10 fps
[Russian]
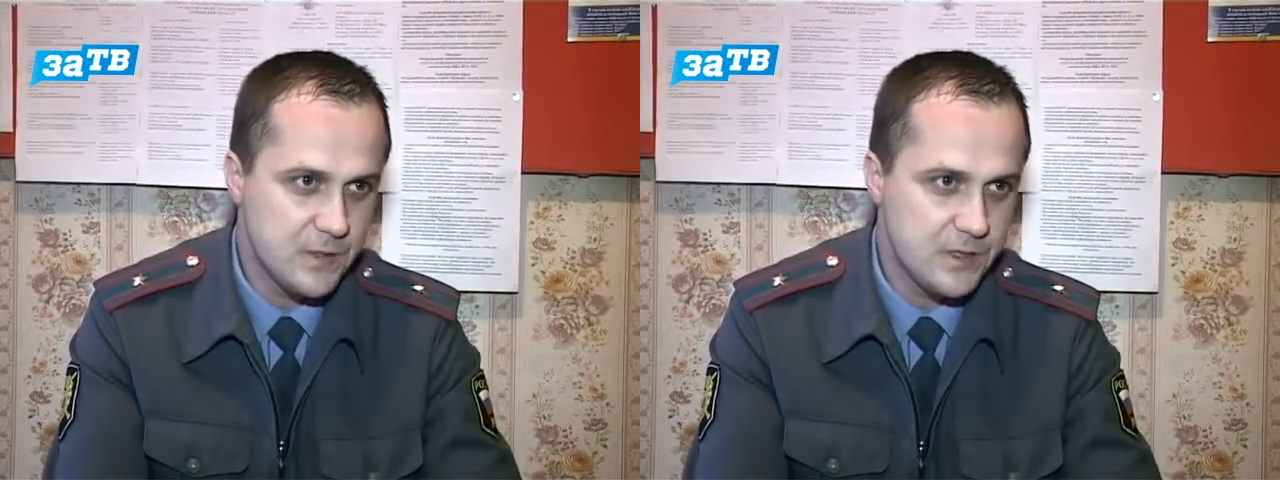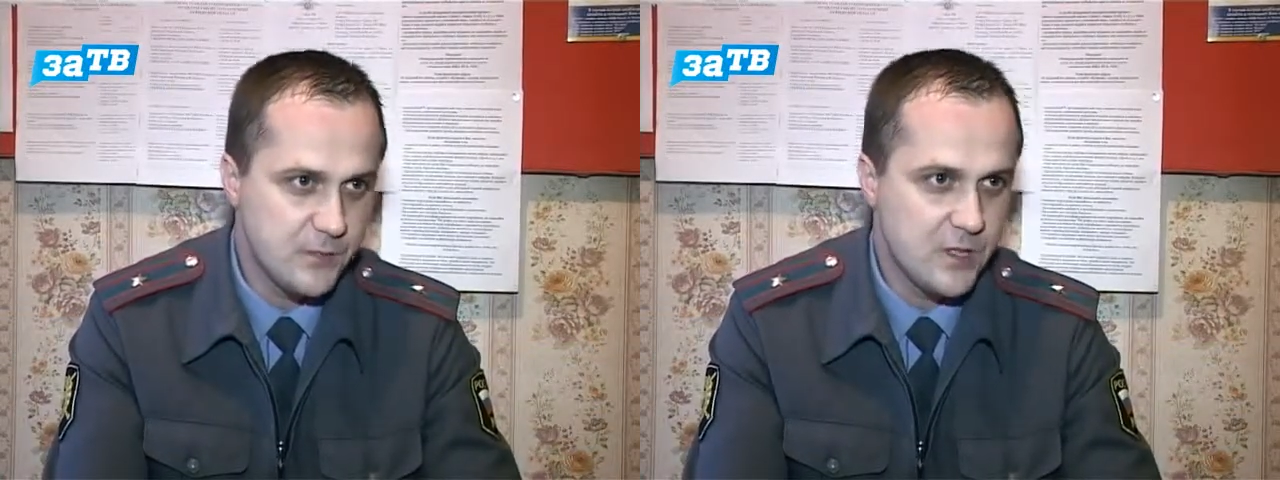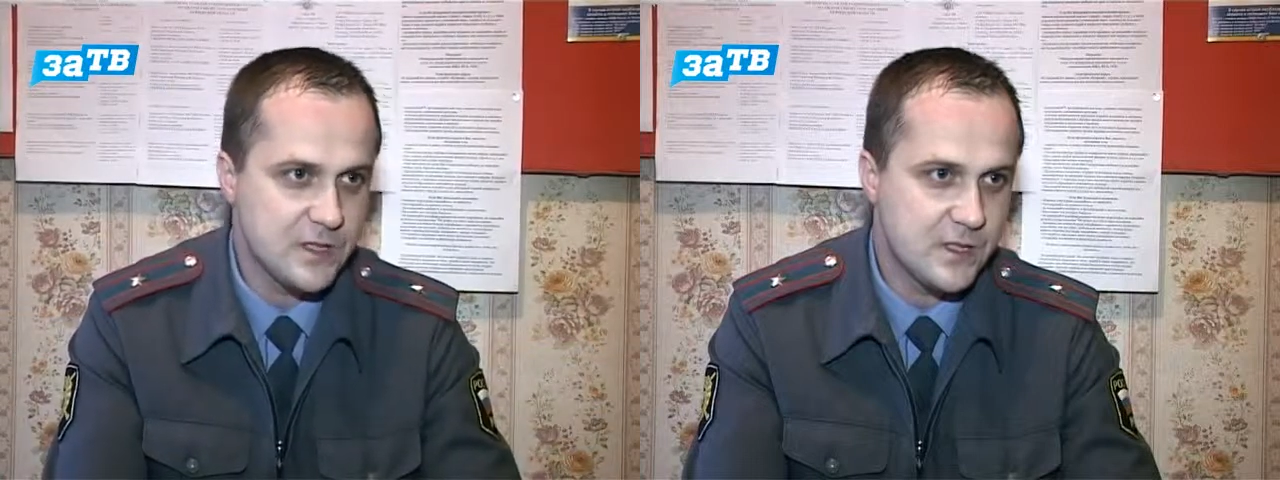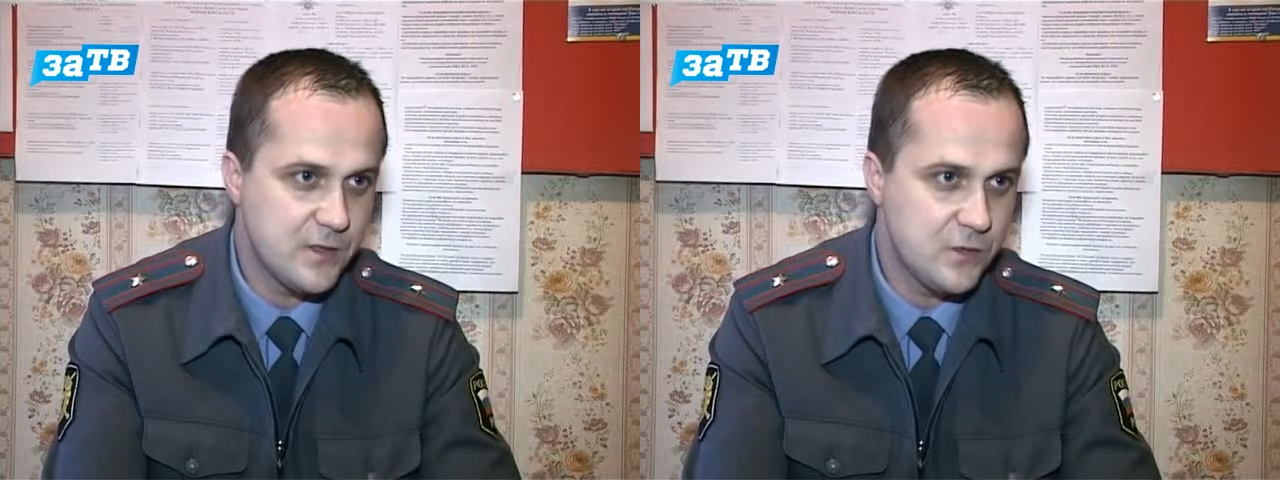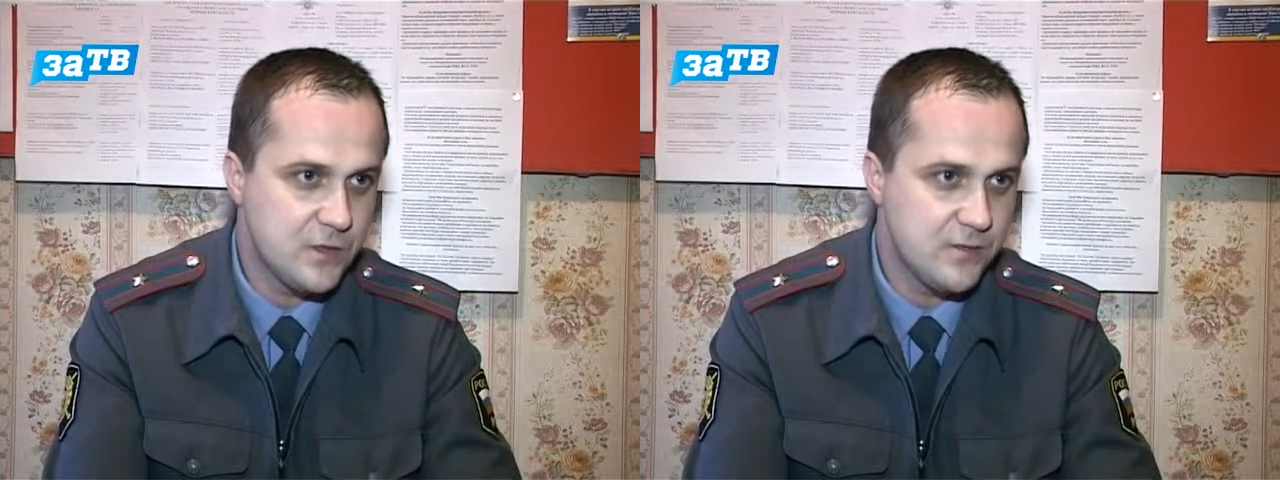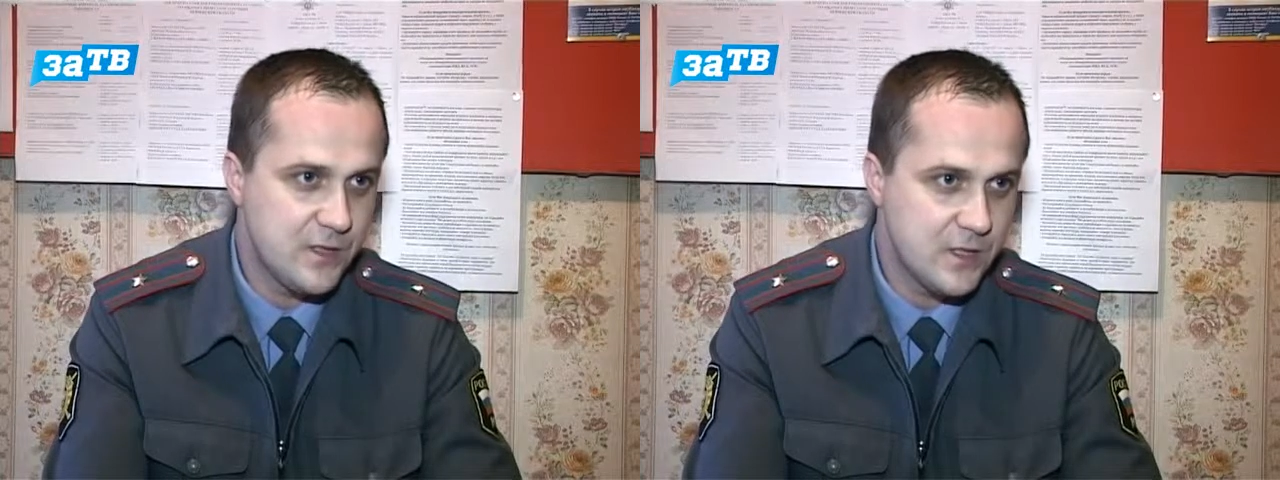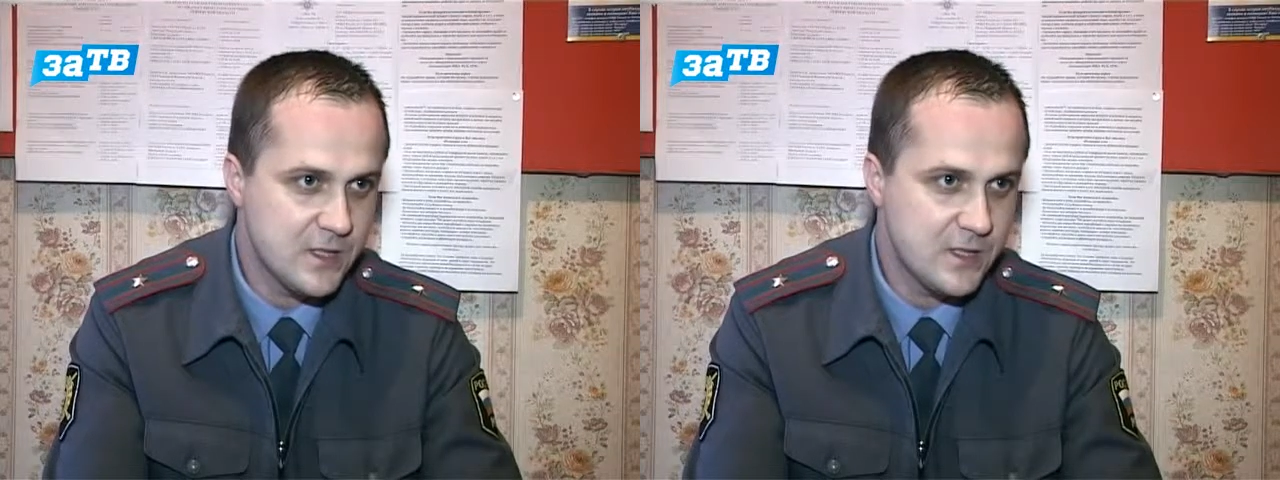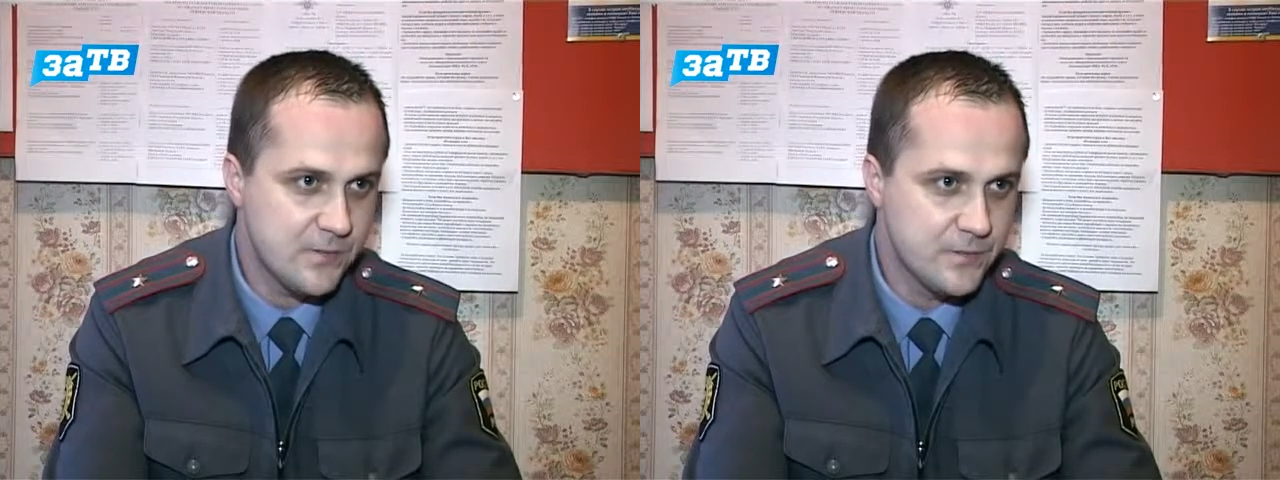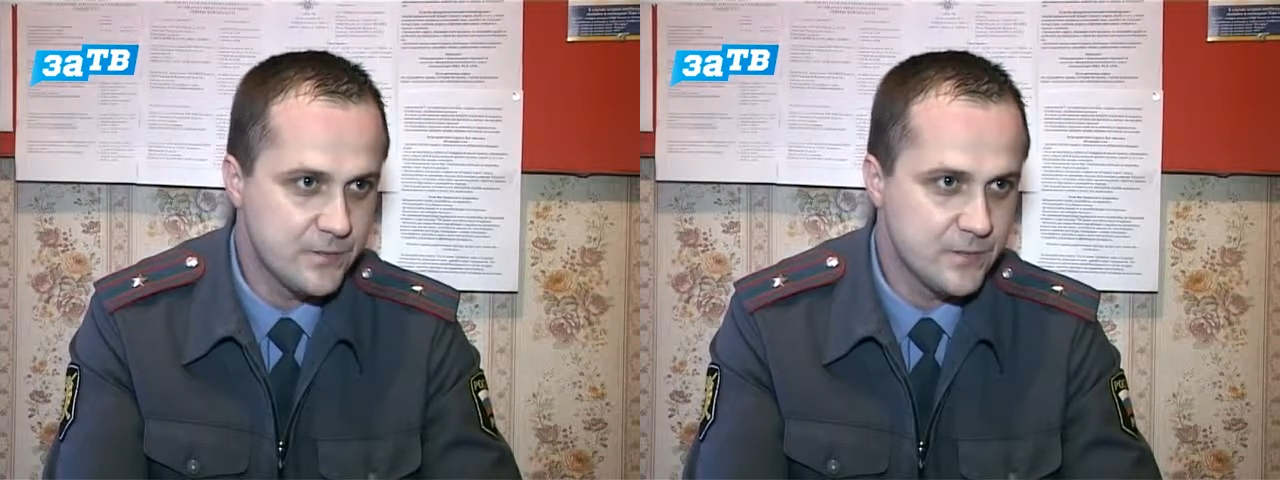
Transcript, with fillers: с 17 до 19.